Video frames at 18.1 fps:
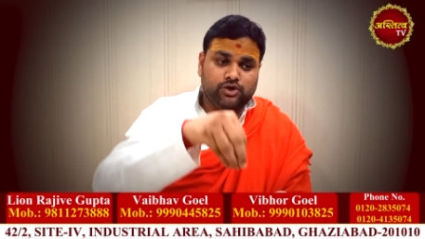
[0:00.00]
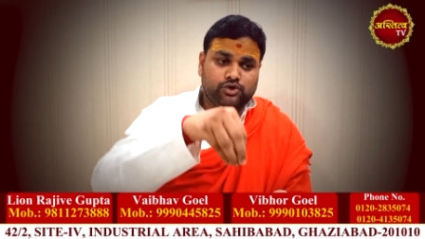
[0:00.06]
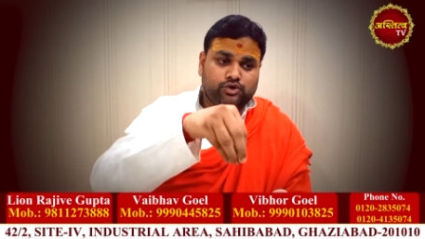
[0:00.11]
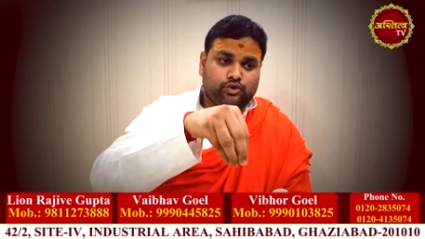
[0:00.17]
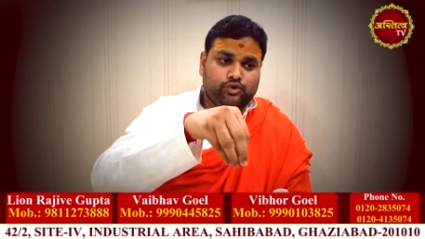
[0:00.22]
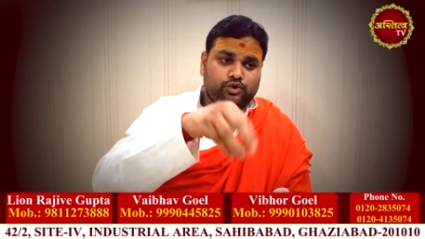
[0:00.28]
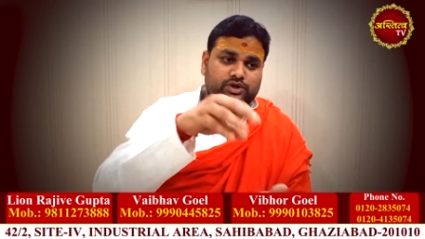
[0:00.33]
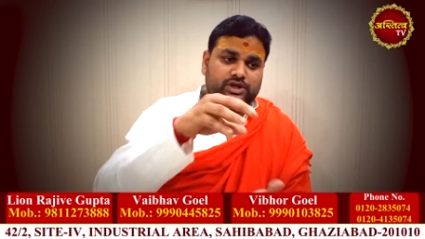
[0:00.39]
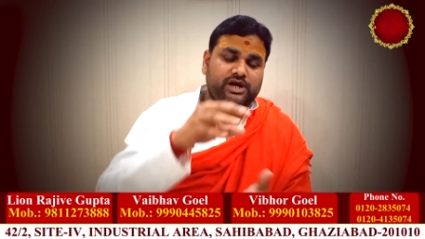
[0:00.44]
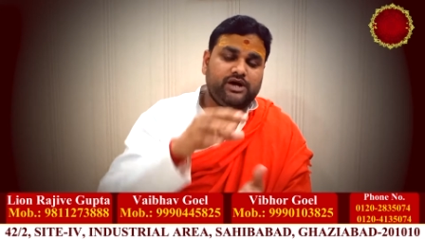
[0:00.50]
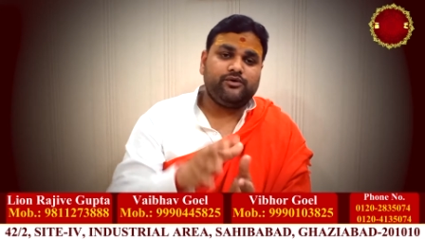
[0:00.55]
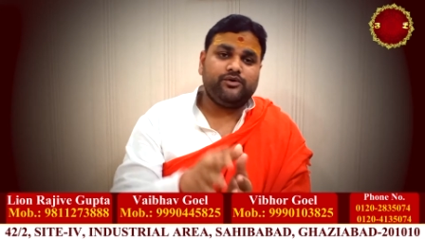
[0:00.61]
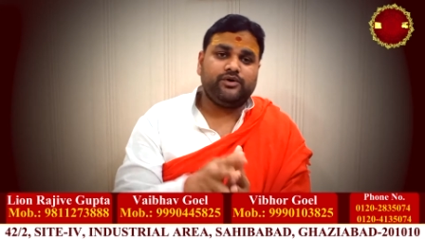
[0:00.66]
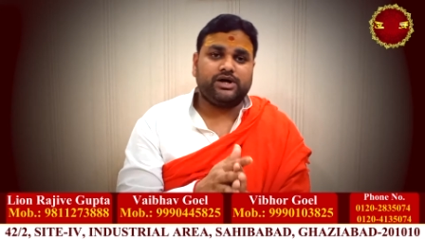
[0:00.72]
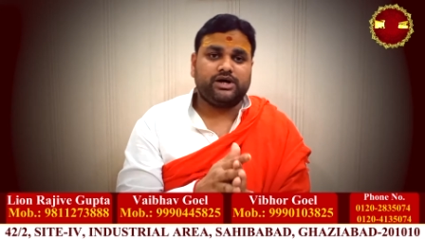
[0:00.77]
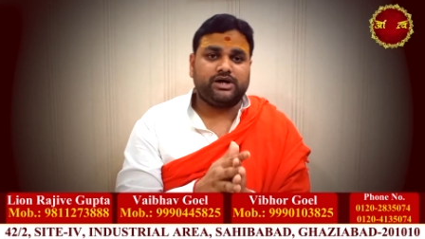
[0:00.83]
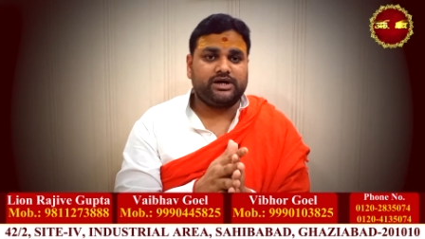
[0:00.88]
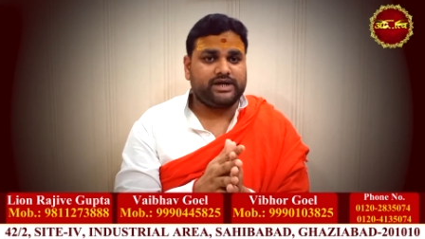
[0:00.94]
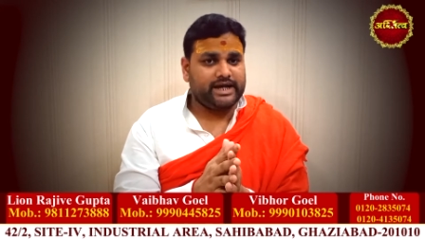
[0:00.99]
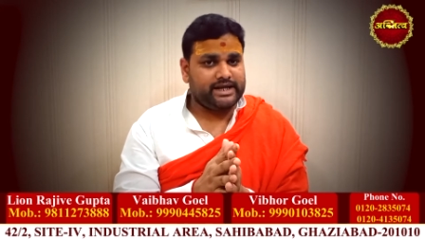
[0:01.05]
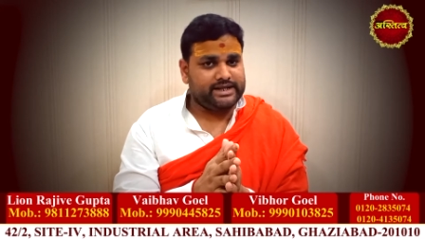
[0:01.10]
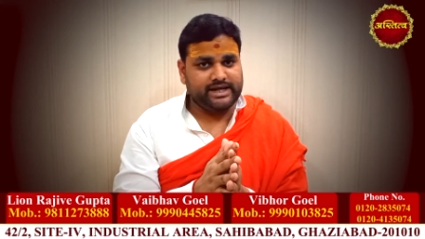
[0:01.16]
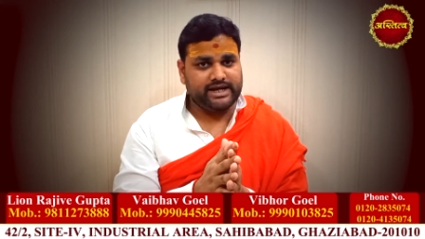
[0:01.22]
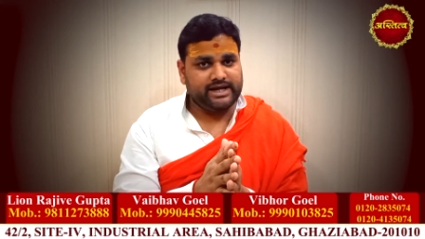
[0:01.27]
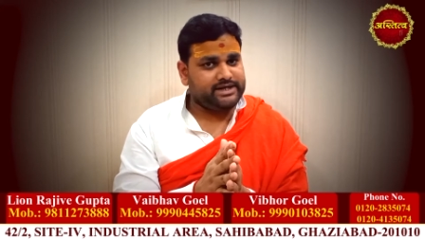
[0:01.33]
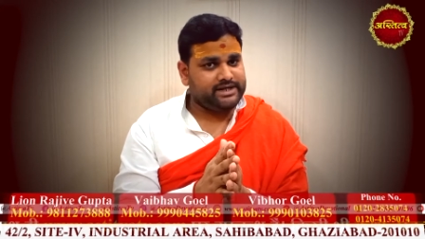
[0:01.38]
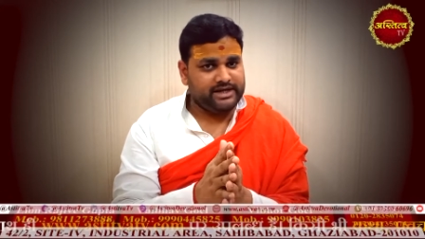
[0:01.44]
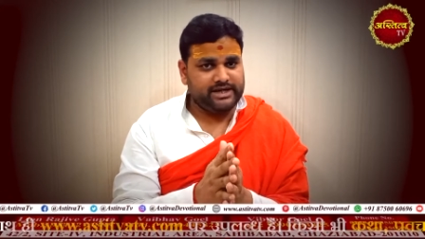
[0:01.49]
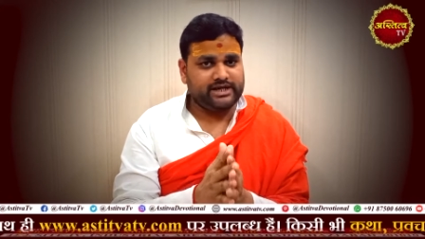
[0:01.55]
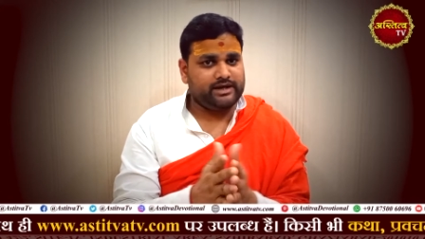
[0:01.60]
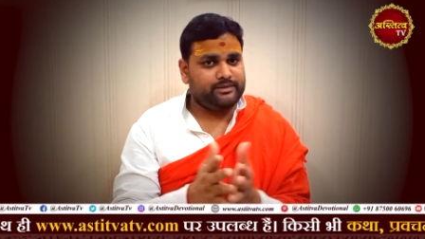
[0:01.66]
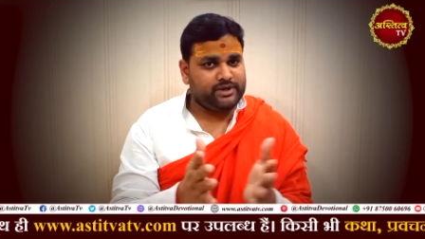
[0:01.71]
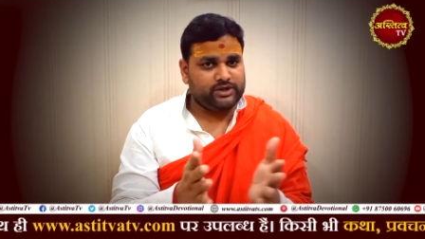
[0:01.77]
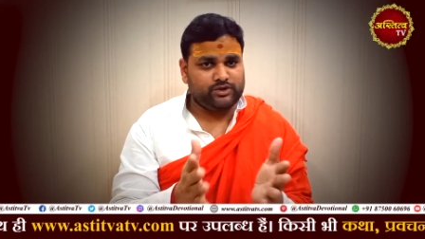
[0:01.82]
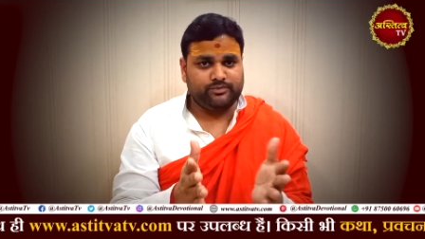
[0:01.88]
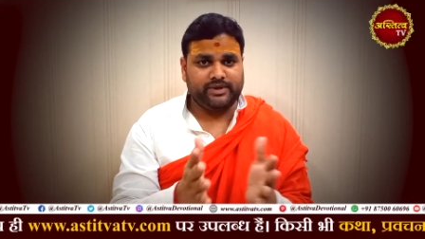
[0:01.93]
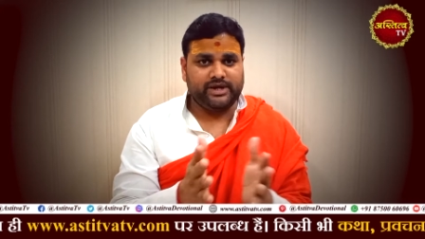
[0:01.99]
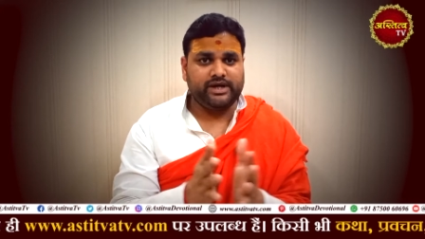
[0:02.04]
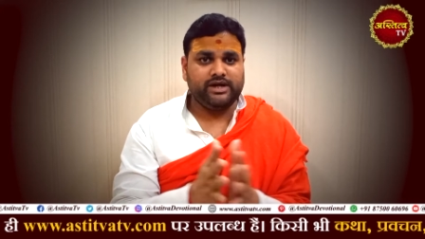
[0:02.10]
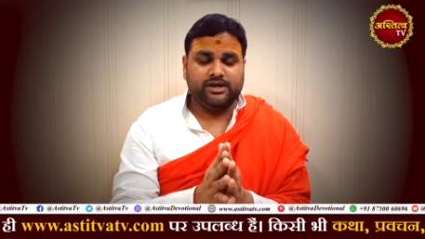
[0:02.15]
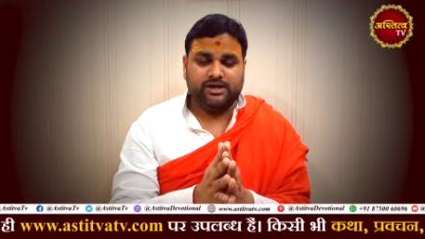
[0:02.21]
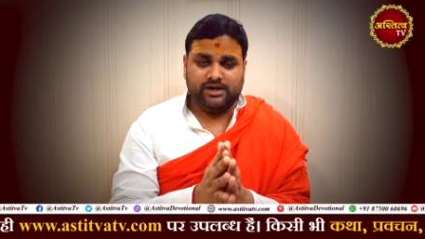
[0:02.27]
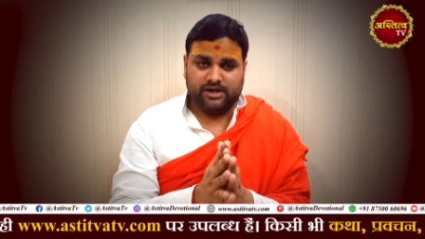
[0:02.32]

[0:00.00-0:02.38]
तो गुरुदेव कहते हैं ठीक है मैं तुम्हें